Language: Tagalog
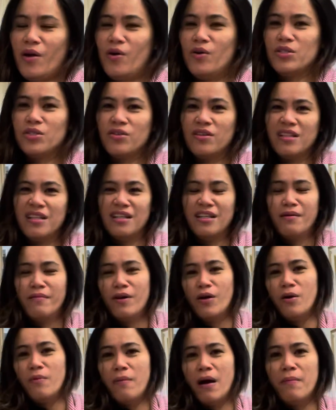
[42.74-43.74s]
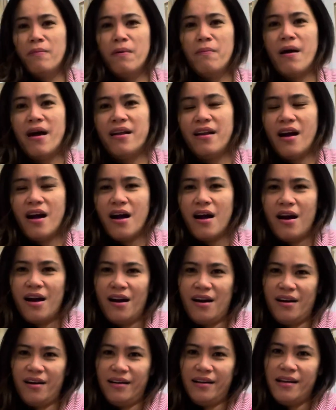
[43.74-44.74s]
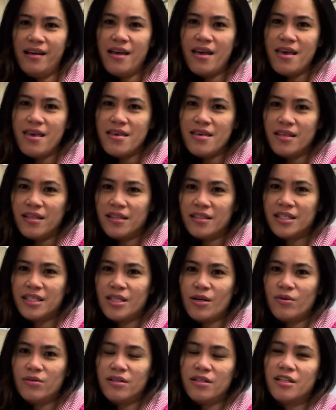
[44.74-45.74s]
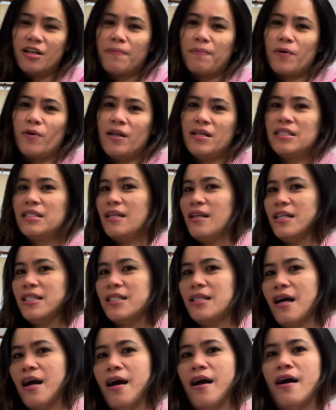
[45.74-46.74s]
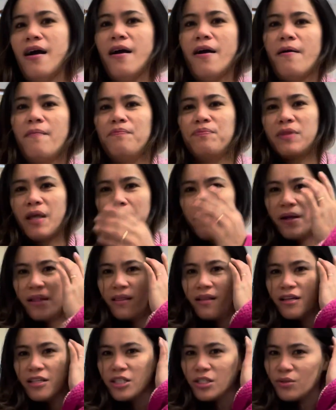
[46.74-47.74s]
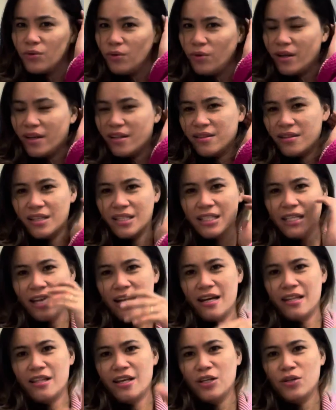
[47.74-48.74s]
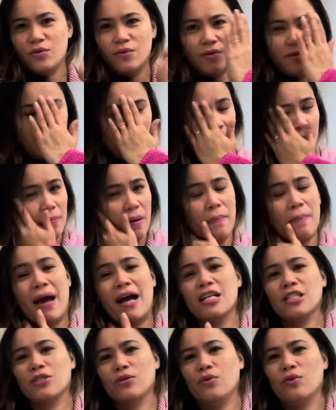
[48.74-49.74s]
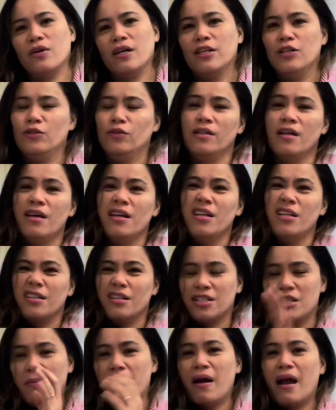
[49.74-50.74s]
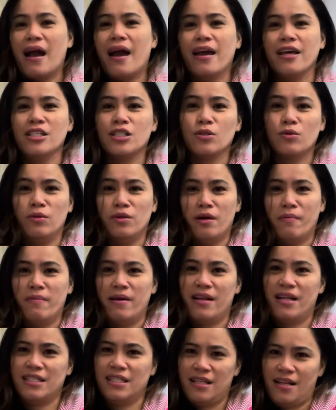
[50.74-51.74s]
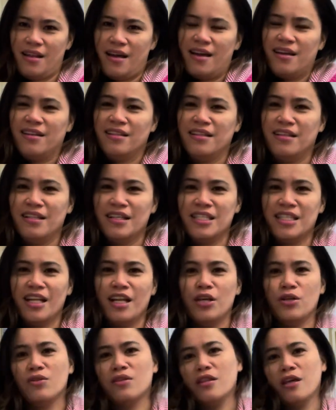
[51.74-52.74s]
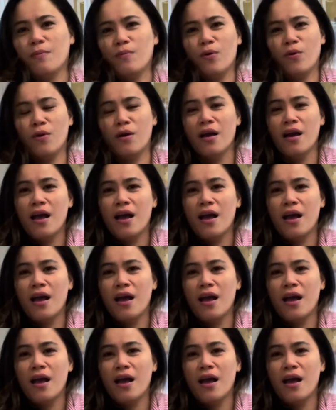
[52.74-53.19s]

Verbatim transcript: so hindi naman ako bababa ng car. So, drop ko lang sila sa tapat ng school and then sila na yung papasok. Ayun. Kasi mga high school naman na sila. Hindi na sila yung tipong